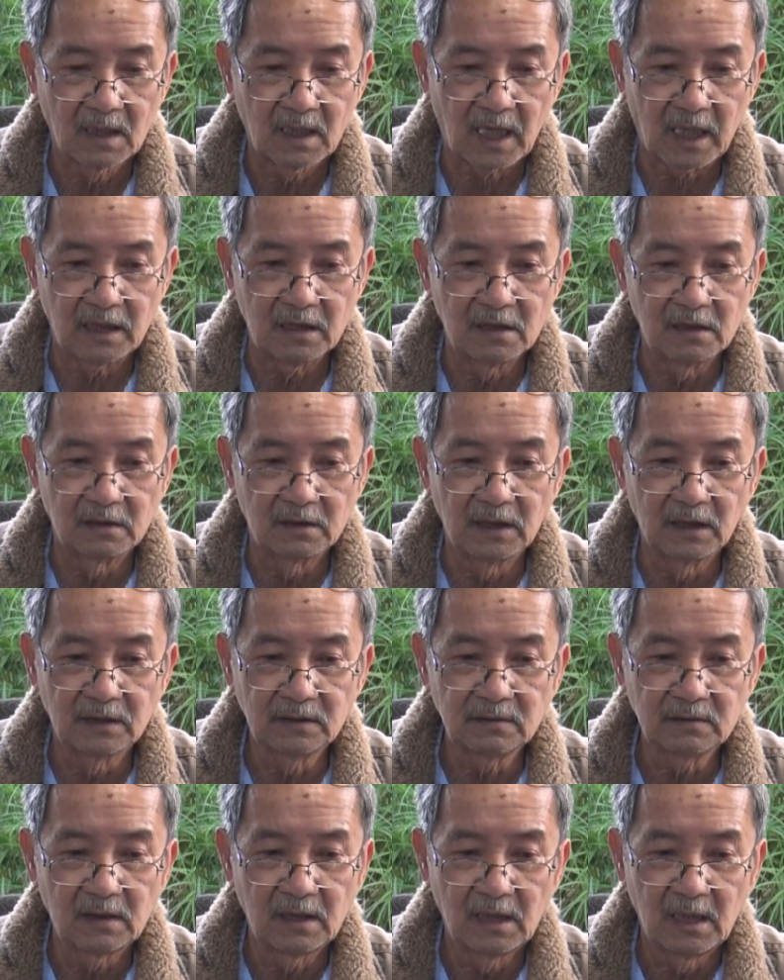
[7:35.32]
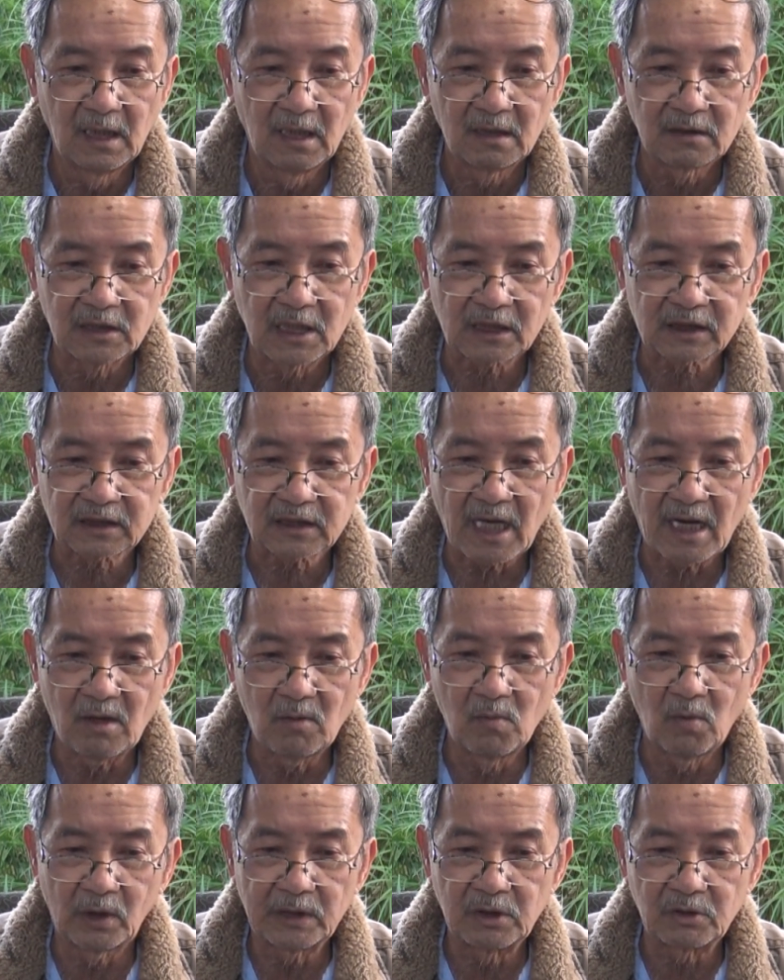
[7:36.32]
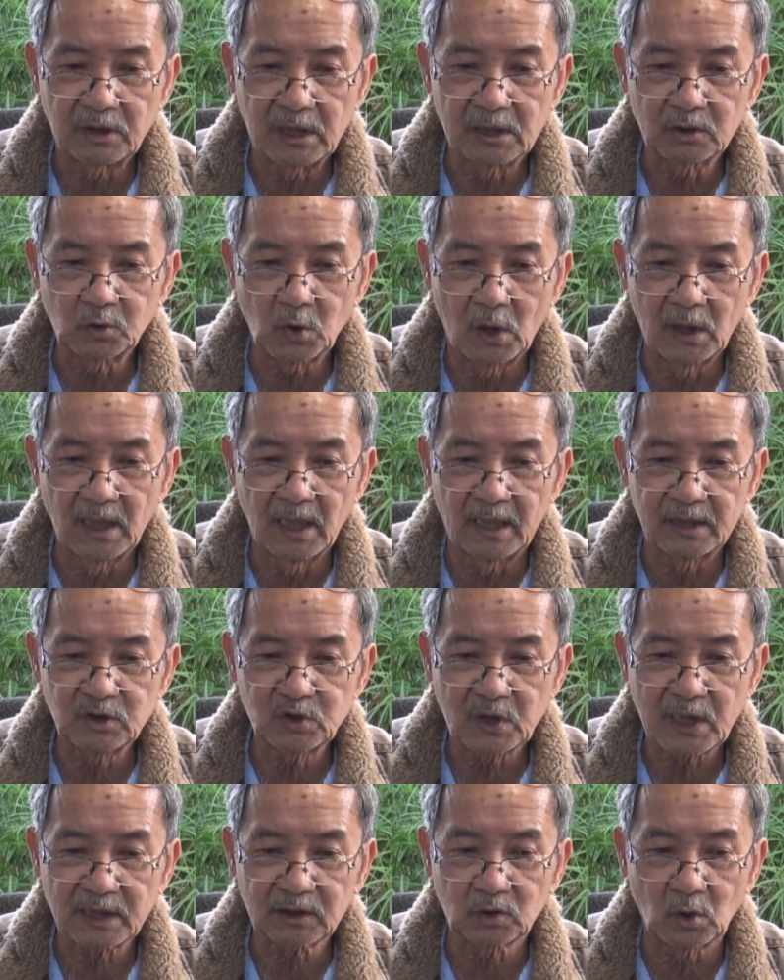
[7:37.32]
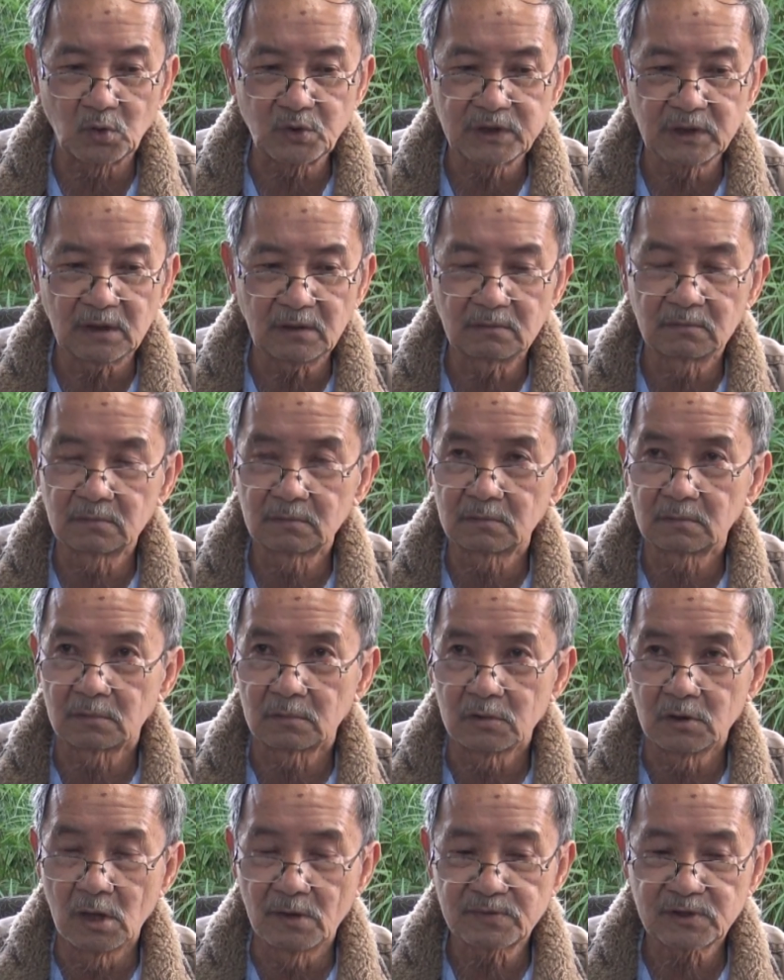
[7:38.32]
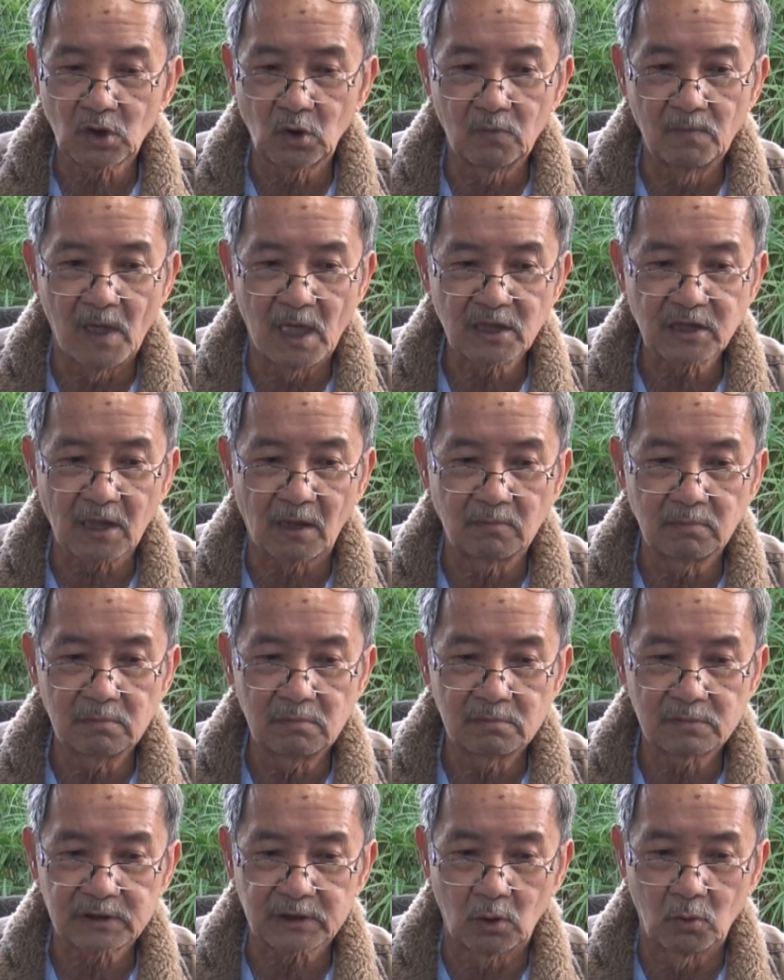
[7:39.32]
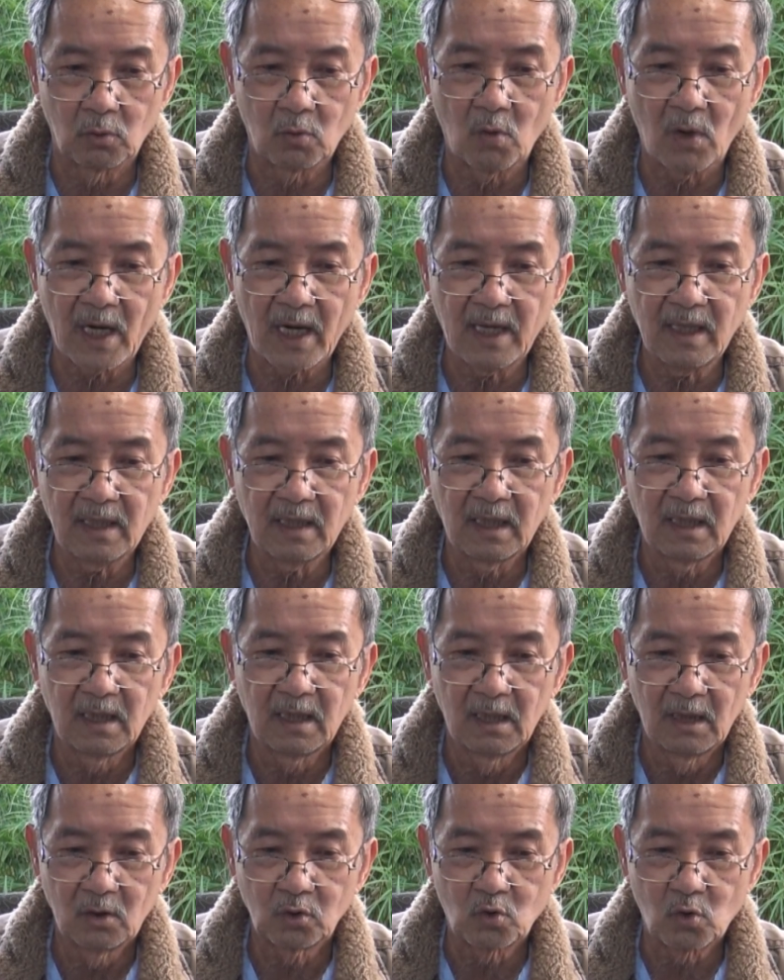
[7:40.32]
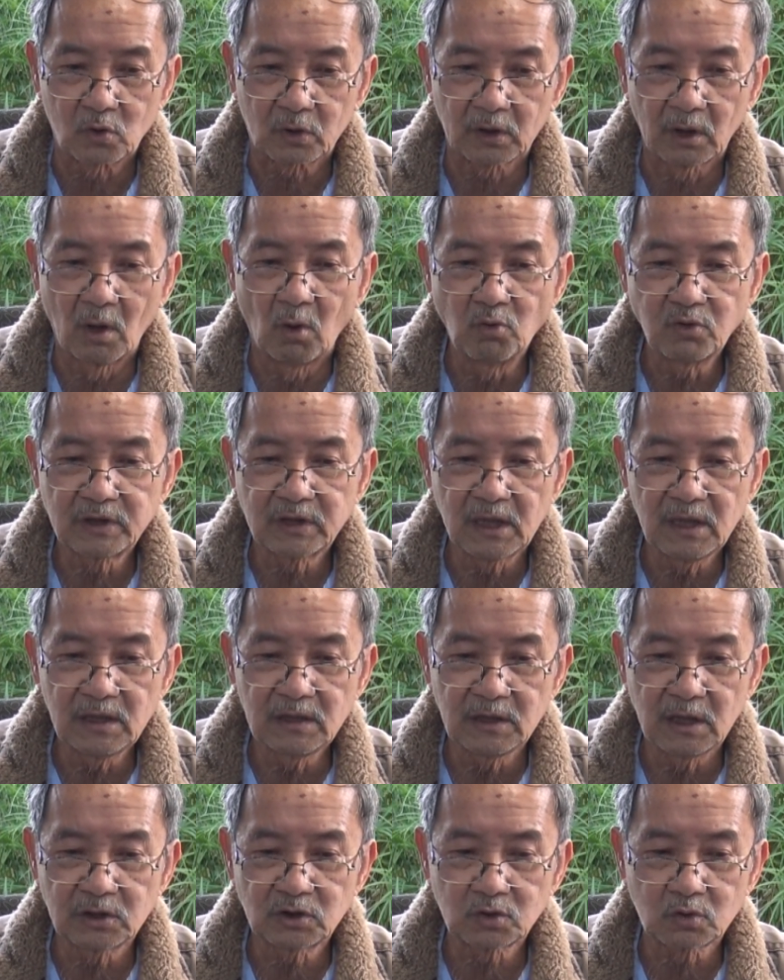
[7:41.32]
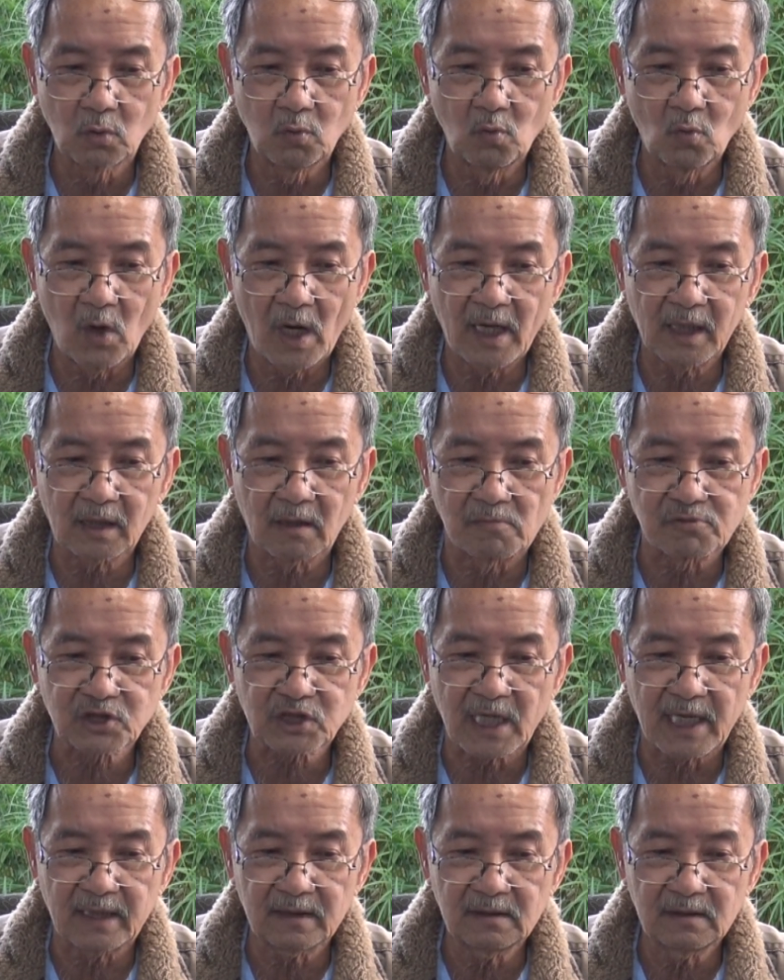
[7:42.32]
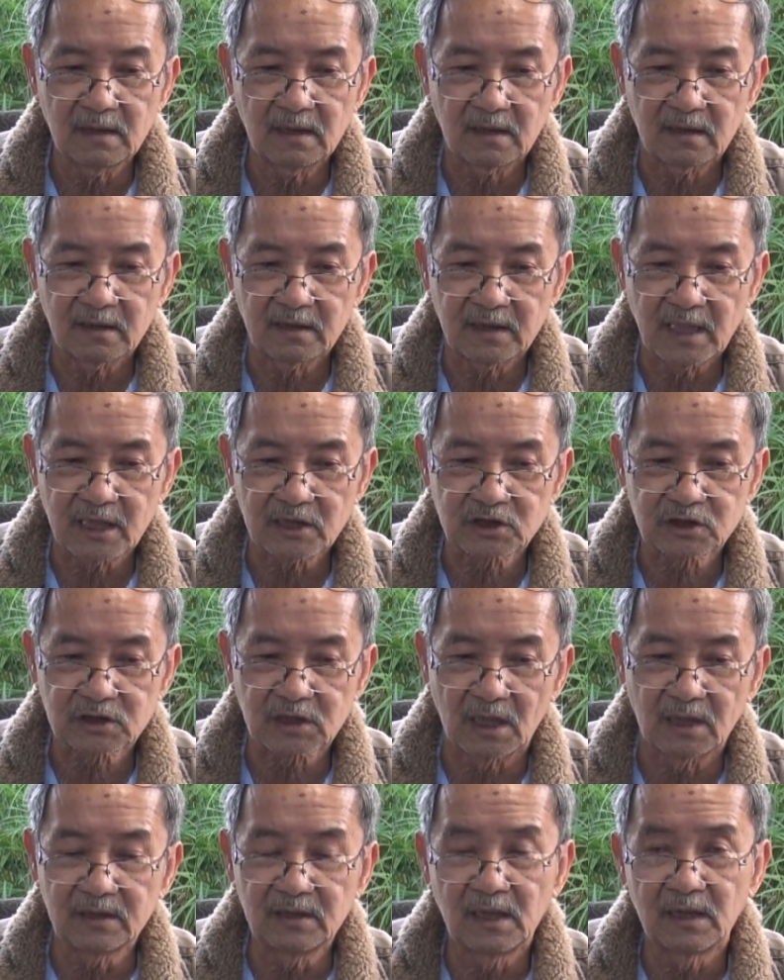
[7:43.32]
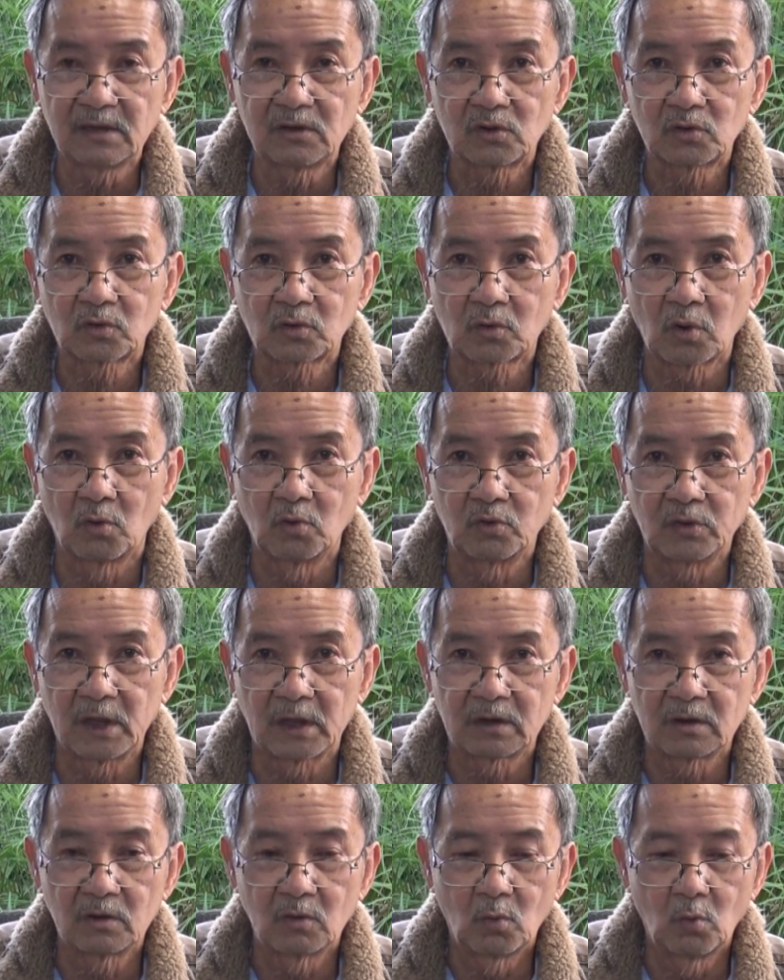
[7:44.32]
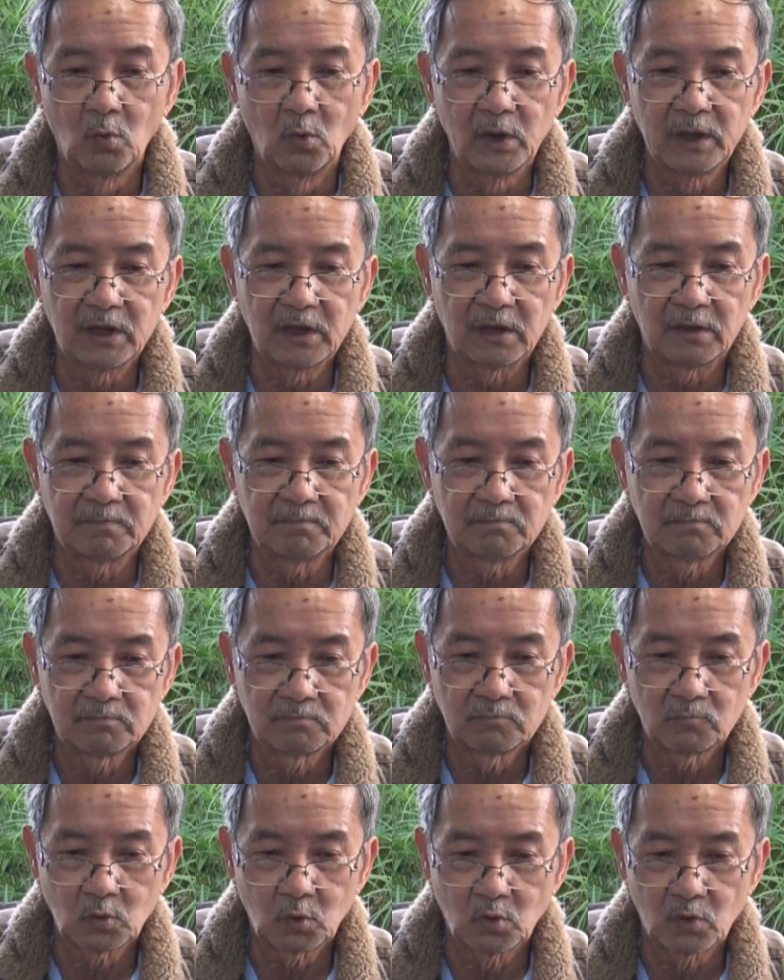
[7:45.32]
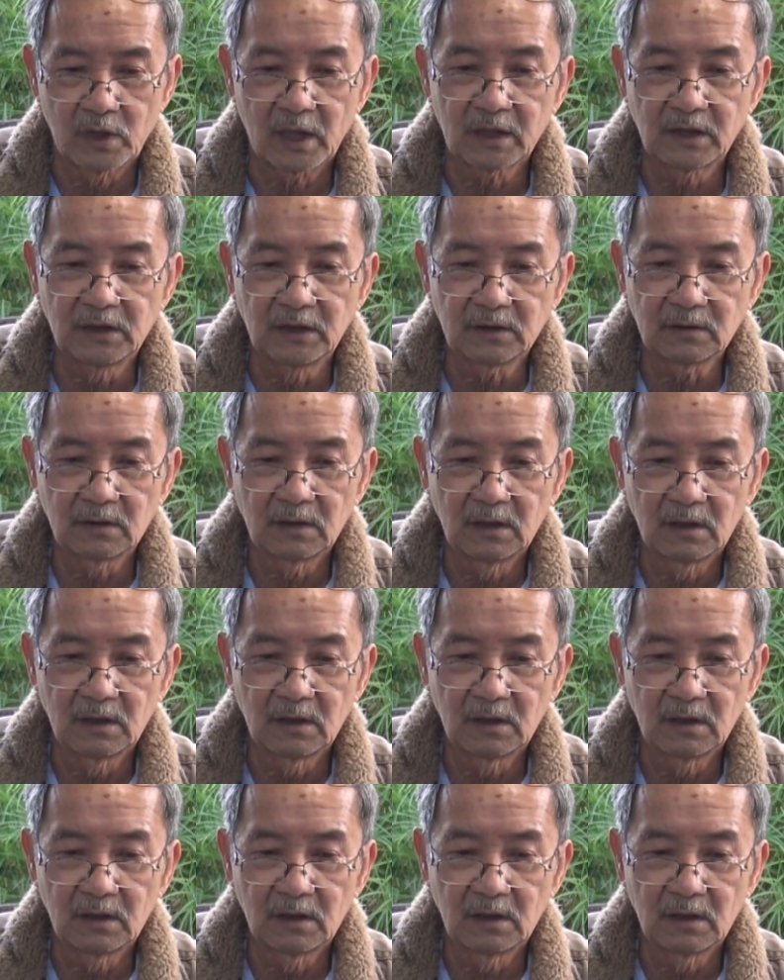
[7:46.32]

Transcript: Hãy hưởng ứng và tạo mọi điều kiện thuận lợi cho các tổ chức nhóm xã hội mở rộng, xã hội hóa, cuộc đấu trí với Trung Hoa Cộng sản đang trở nên thù địch nguy hiểm của đất nước.